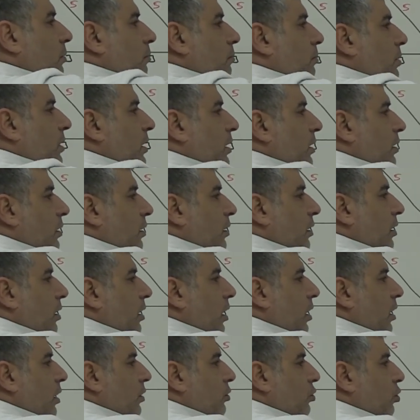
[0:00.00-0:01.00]
bir
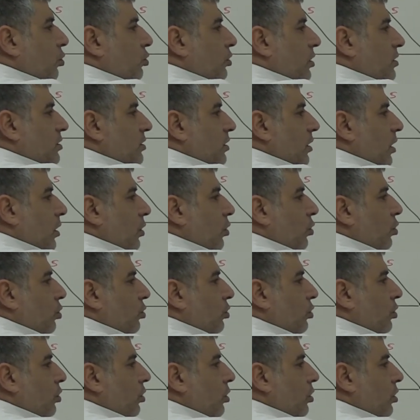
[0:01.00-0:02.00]
K noktasına
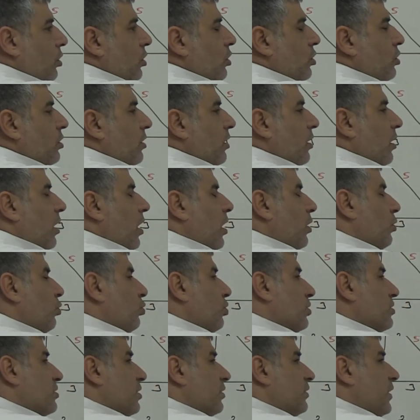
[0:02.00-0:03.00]
konuyor. K
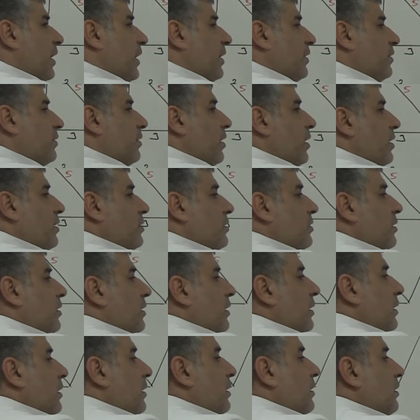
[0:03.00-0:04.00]
noktasına tekrar
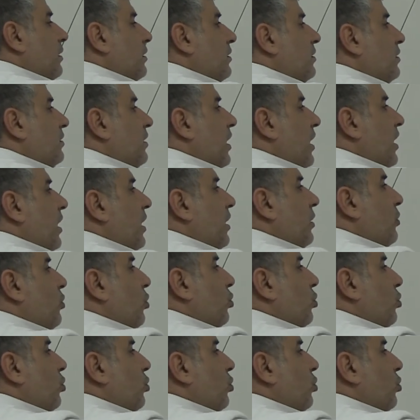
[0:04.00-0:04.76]
D